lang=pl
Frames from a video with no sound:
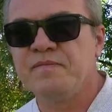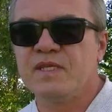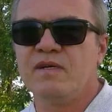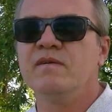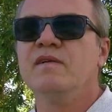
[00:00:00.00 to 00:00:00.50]

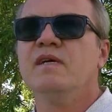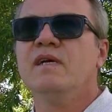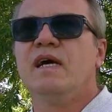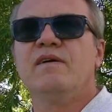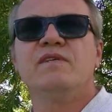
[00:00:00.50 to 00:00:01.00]
No,
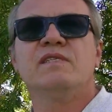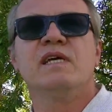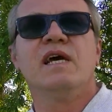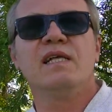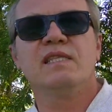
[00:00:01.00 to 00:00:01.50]
a więc,
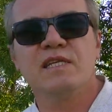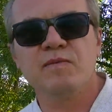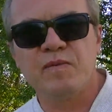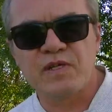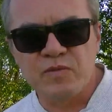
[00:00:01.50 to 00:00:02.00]
a teraz
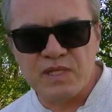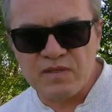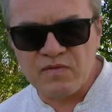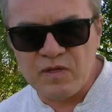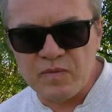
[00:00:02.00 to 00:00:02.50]
popatrzę na
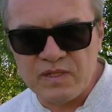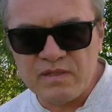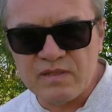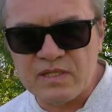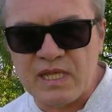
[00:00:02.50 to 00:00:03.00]
te
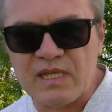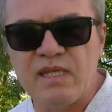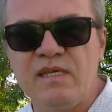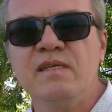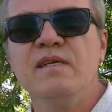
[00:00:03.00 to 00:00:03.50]
filmy
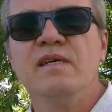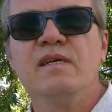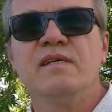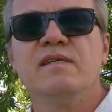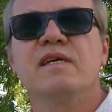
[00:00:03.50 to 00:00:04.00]
ostatnie,
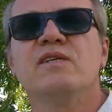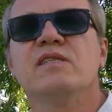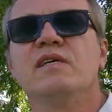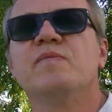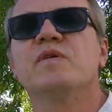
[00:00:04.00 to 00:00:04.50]
jak się
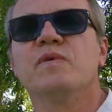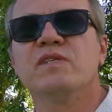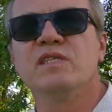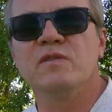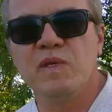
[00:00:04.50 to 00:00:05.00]
te
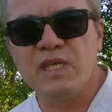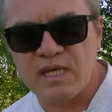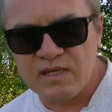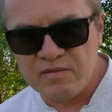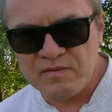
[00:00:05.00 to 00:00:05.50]
proporcje
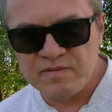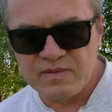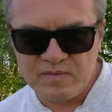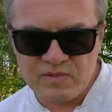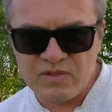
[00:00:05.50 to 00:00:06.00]
zmieniają,
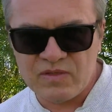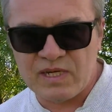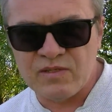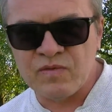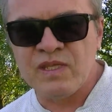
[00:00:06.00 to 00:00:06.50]
no bo to od
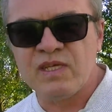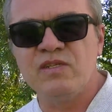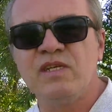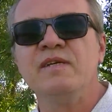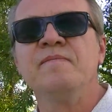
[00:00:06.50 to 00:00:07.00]
razu widać,
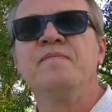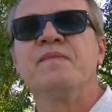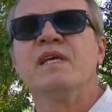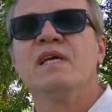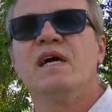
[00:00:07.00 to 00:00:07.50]
nie?
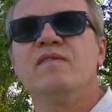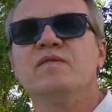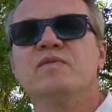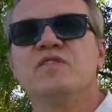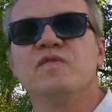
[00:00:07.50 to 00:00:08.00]
A
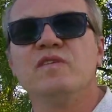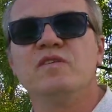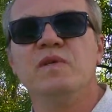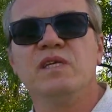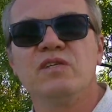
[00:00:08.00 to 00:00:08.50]
więc, bo
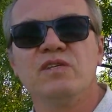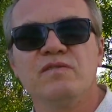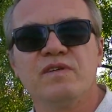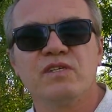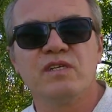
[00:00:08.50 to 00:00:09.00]
zmienia
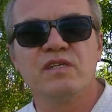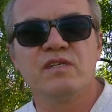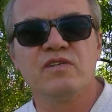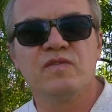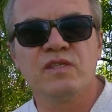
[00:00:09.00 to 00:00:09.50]
się
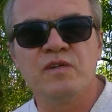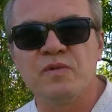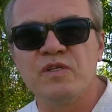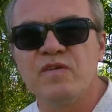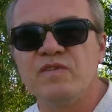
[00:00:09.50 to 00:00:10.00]
wasza
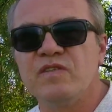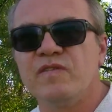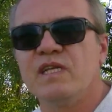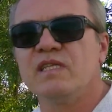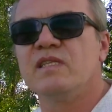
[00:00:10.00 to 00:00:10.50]
świadomość. A więc
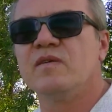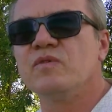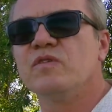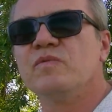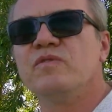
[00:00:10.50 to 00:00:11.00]
dwa lata
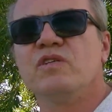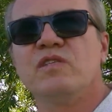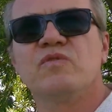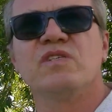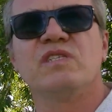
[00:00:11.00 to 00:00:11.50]
temu to było gdzieś
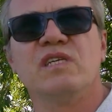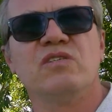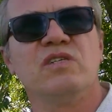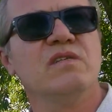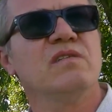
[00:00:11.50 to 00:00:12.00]
tam
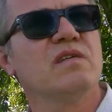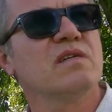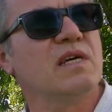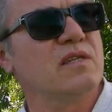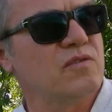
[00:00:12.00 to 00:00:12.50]
16 tych
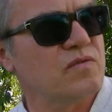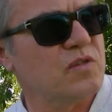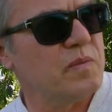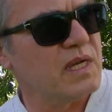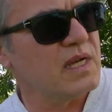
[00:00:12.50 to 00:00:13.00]
herców,
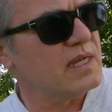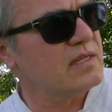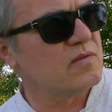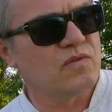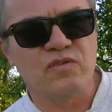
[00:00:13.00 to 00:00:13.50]
czy
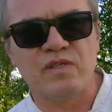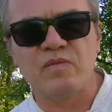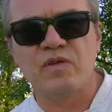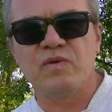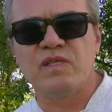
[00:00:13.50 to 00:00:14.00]
megaherców, to już tam
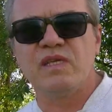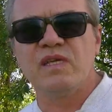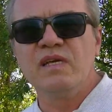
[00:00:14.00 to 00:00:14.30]
dokładnie